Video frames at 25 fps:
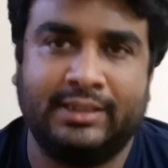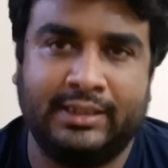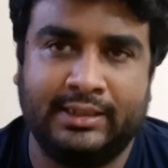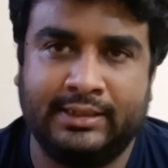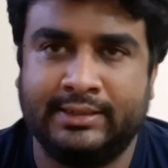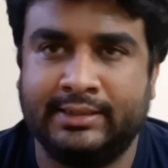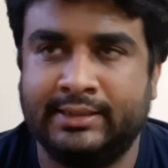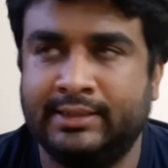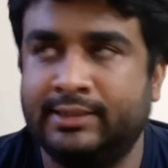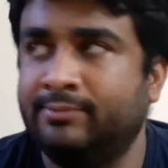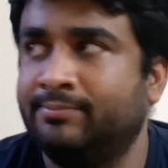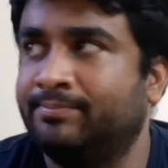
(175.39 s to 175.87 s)

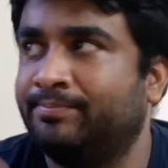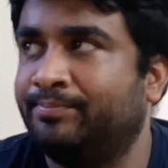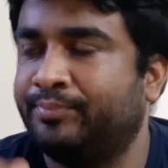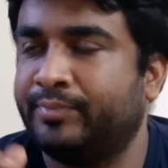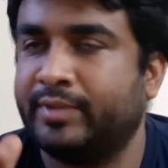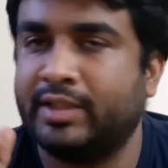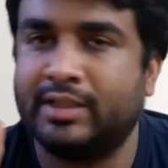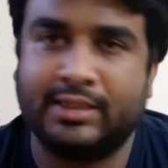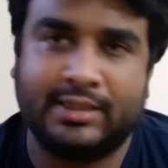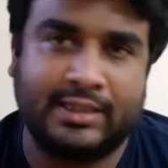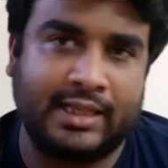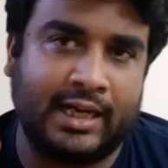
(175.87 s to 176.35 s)
ईजी
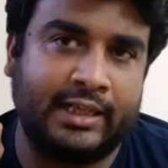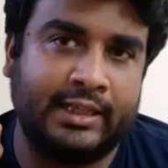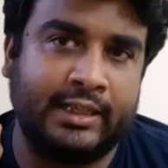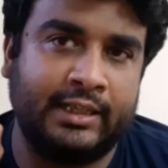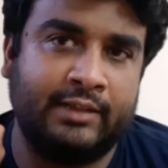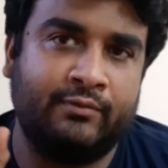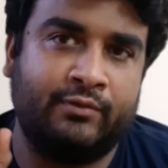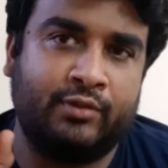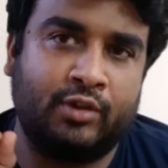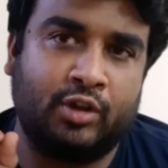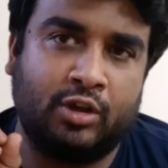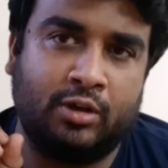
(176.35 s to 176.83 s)

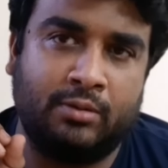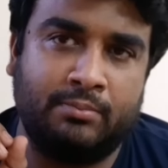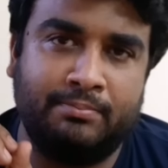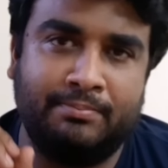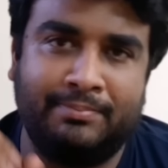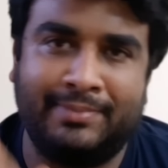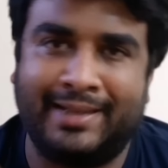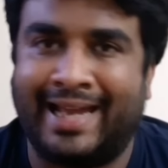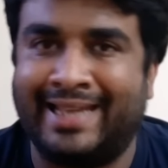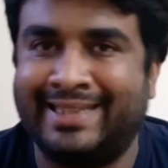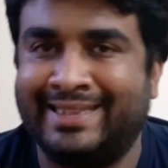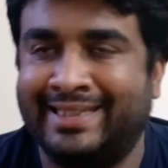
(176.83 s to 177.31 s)
स्टार्टिंग
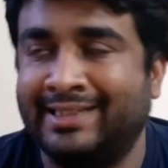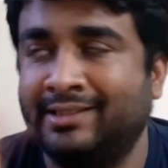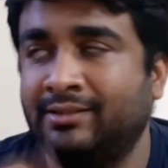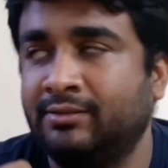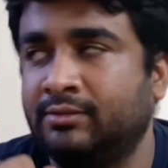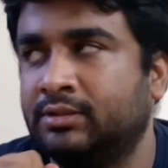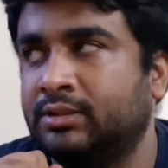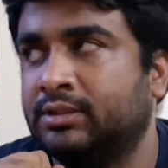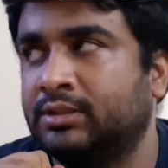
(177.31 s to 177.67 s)
फ्रॉम प्लानिंग